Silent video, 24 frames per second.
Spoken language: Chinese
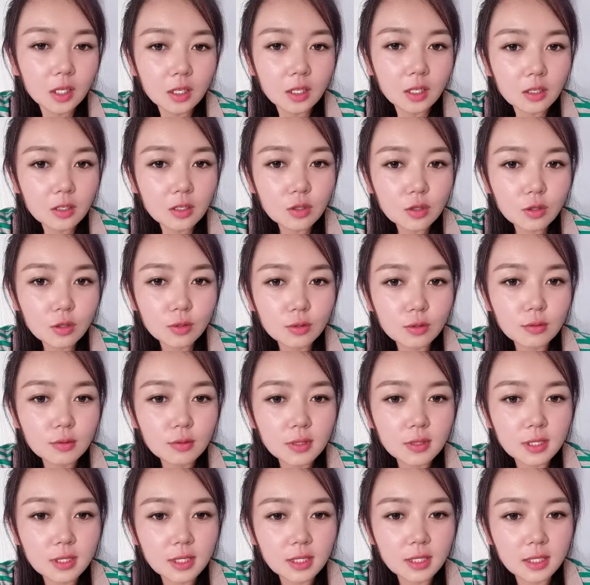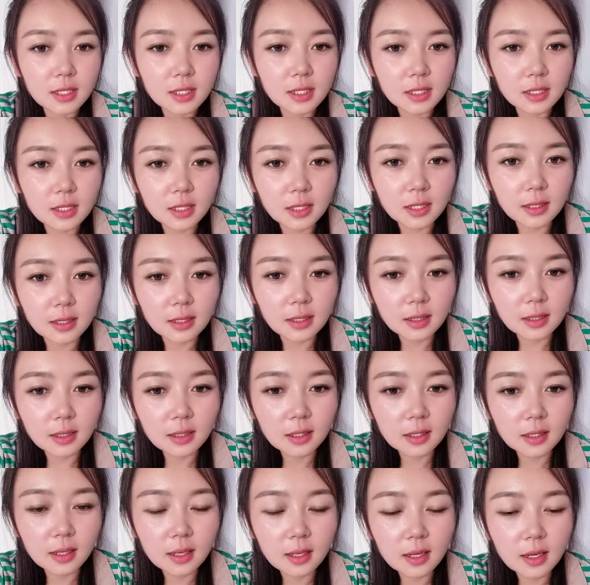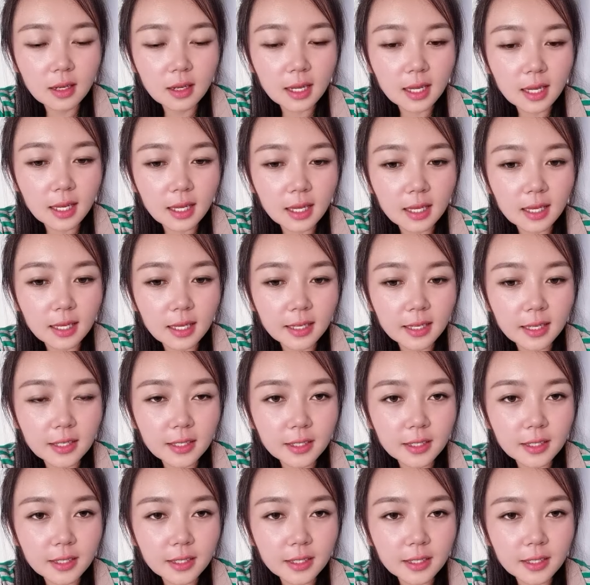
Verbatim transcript: 如此可爱。